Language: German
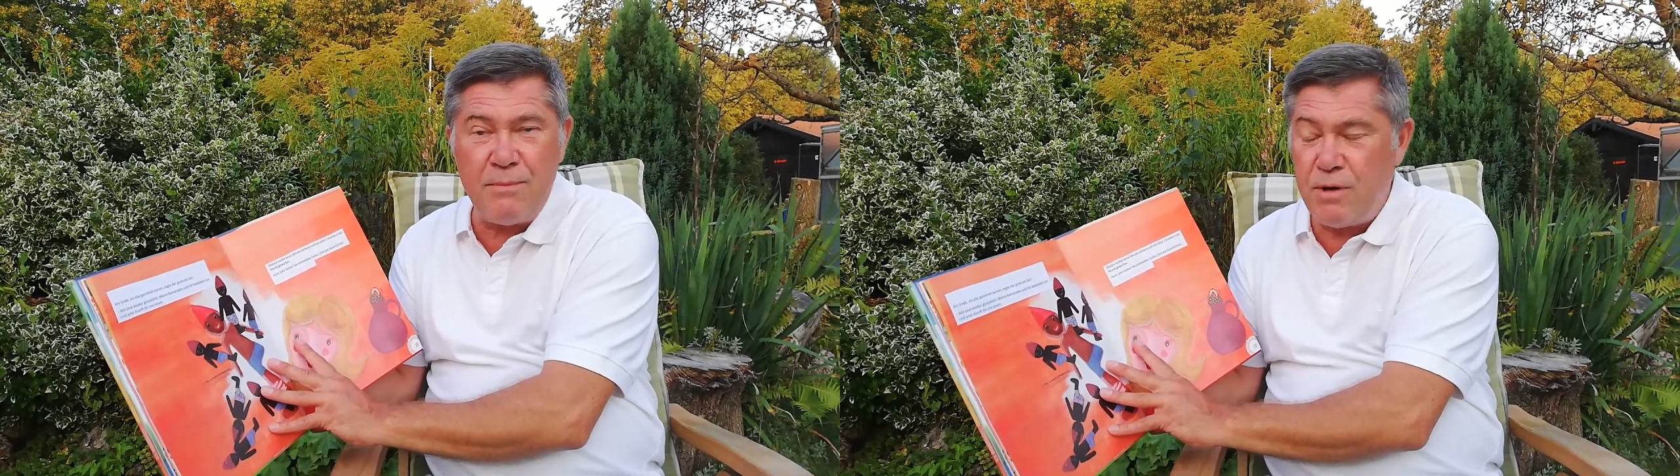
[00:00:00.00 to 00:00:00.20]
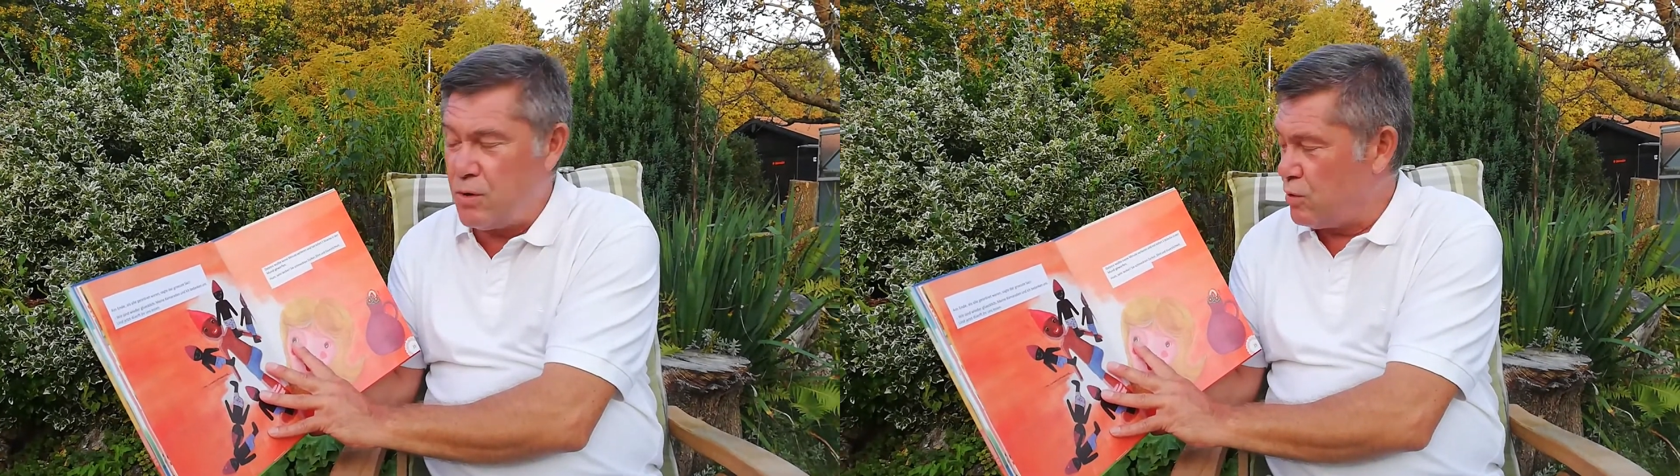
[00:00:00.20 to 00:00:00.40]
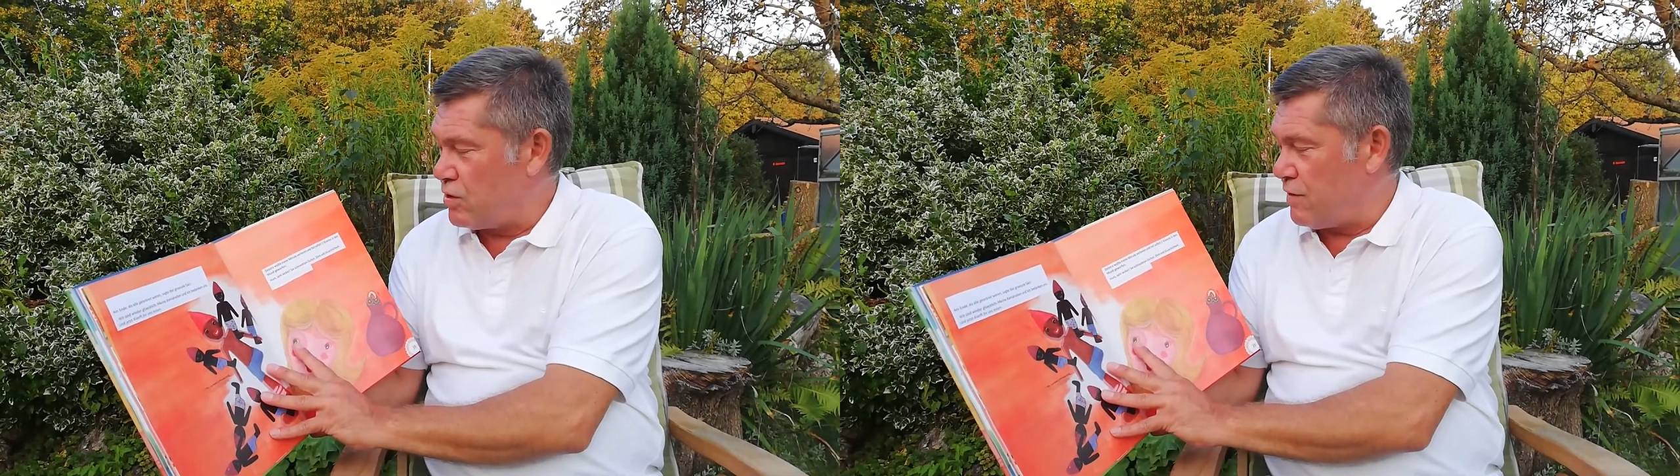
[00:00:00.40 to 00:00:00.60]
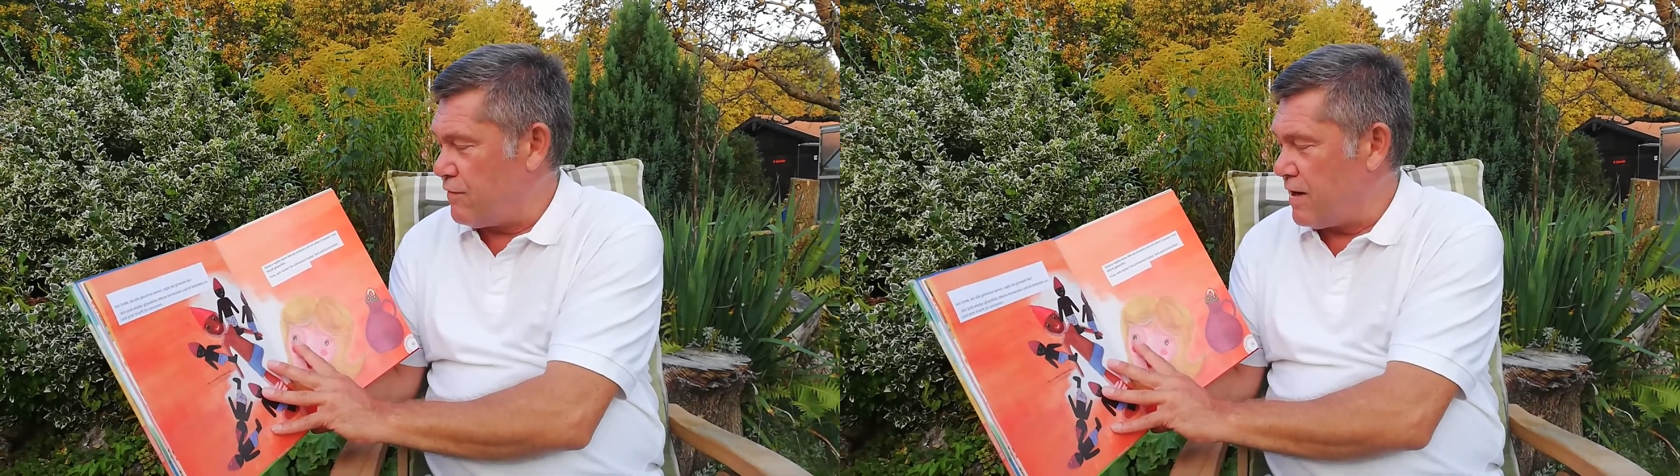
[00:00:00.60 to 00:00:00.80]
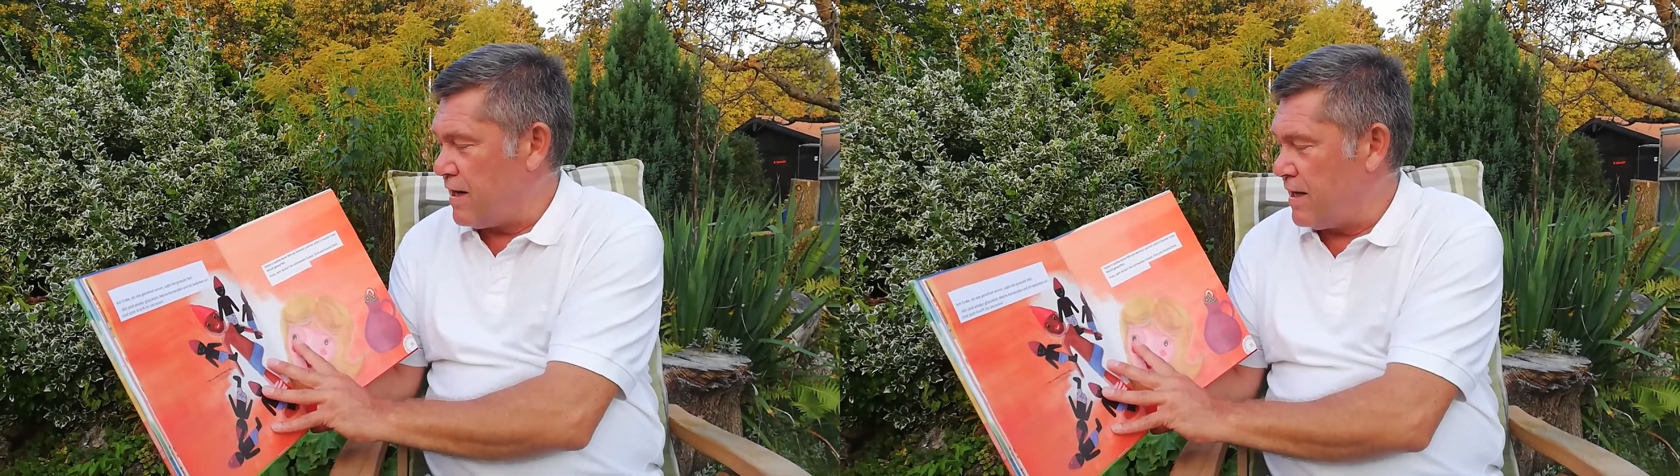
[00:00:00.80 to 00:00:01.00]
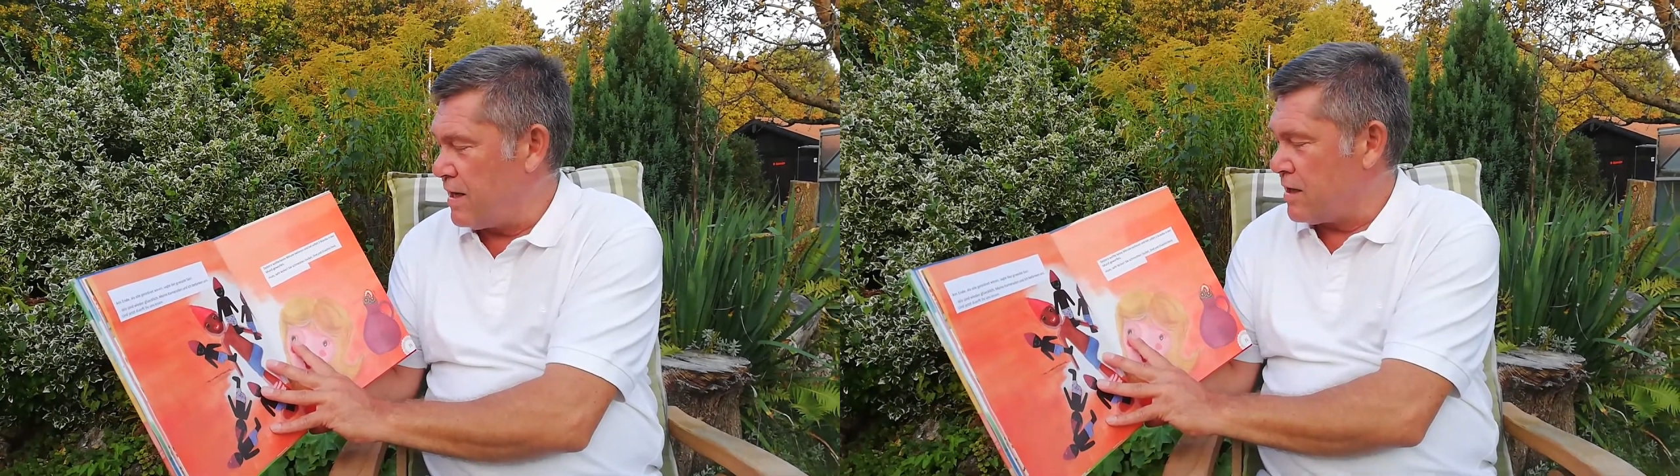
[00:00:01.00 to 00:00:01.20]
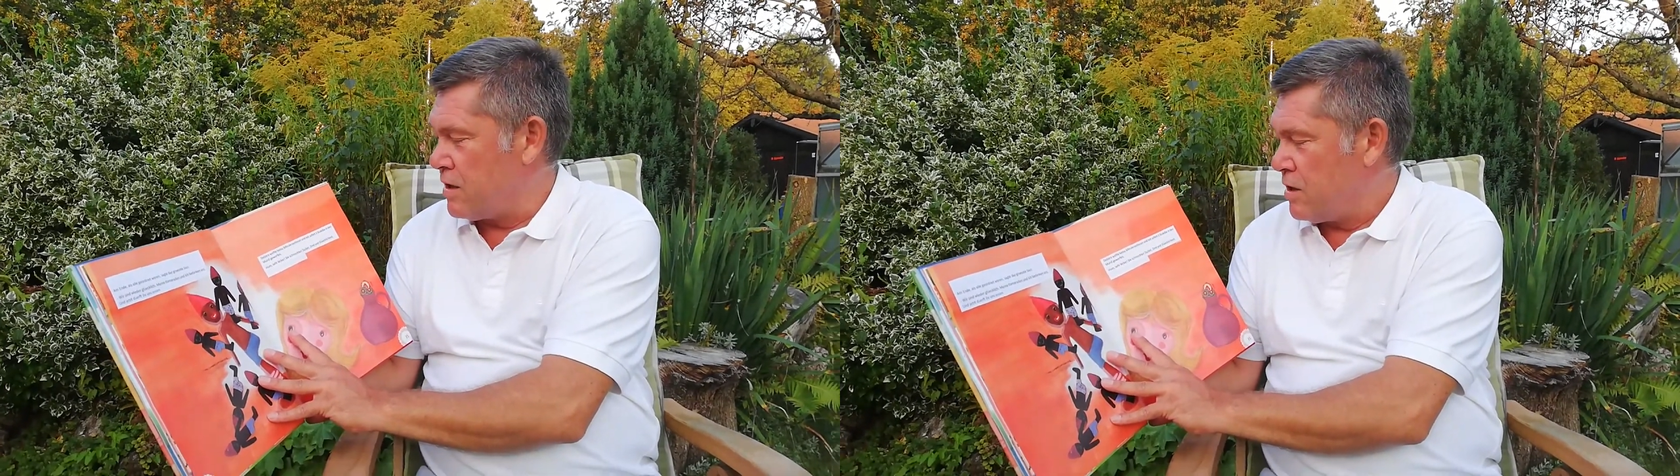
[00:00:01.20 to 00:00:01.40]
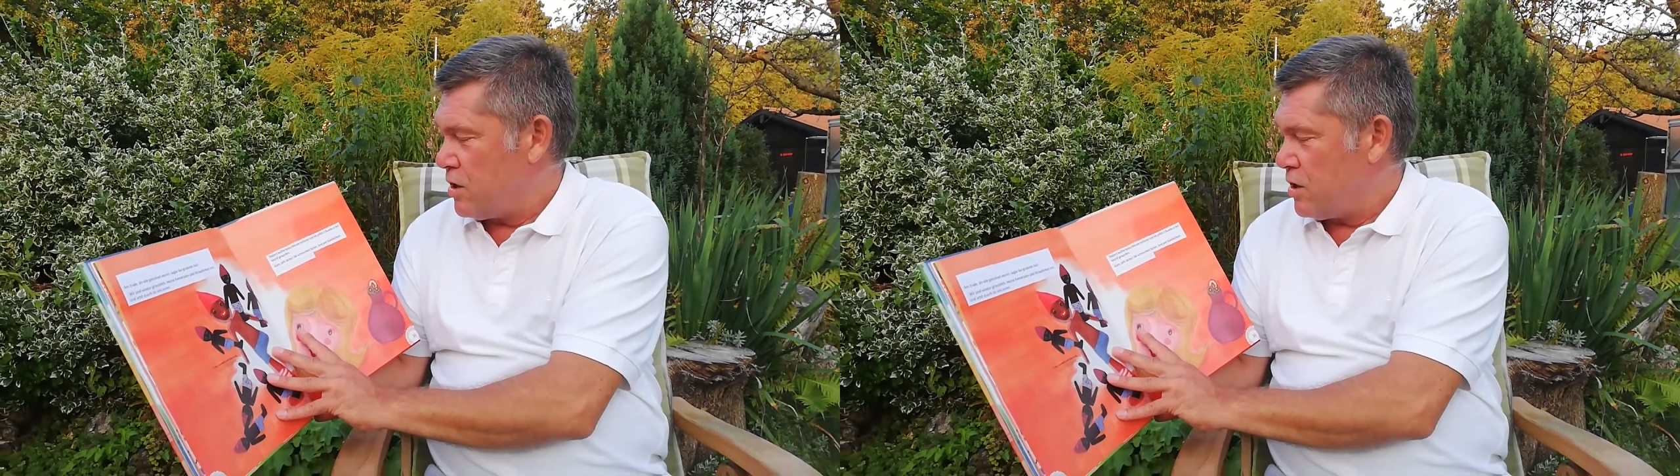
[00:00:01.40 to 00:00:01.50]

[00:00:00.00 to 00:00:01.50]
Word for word: Minute verlieren